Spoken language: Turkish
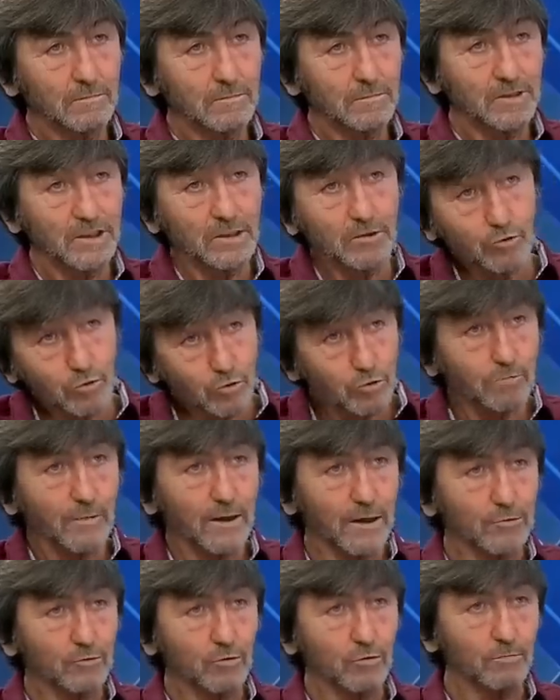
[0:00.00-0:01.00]
Lig uzun
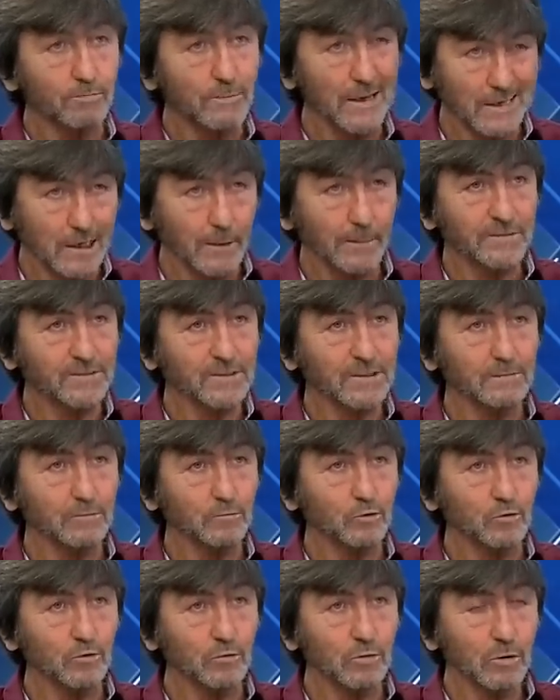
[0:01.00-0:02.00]
maraton. Hmm. Ben kapatırım
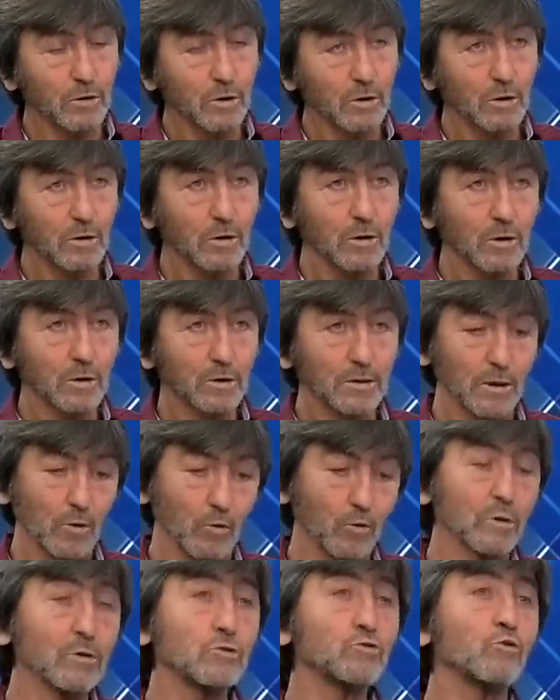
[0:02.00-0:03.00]
bunu. Yani
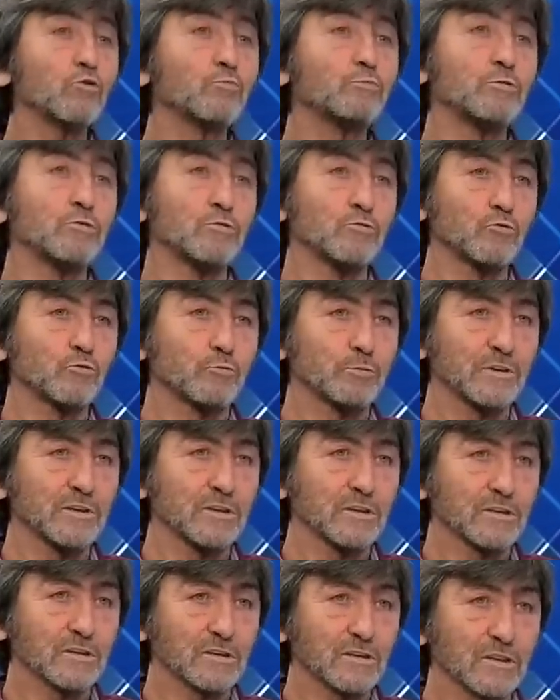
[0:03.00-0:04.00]
ona da çok büyük yüklendim.
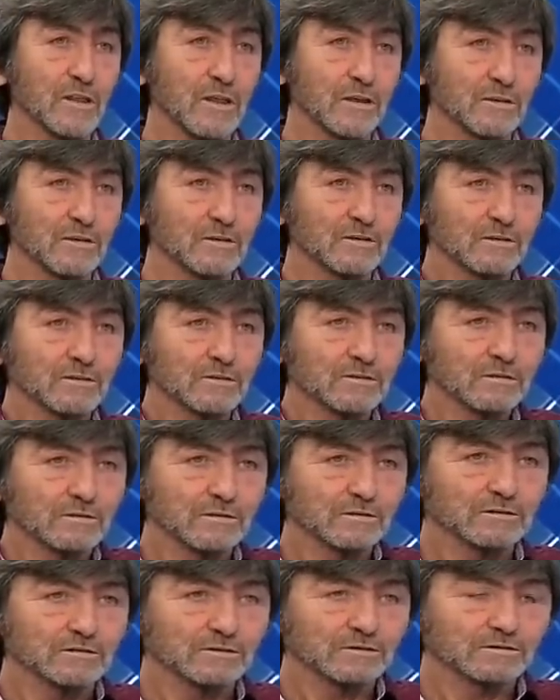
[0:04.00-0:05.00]
Doğru. Yani. Kesinlikle.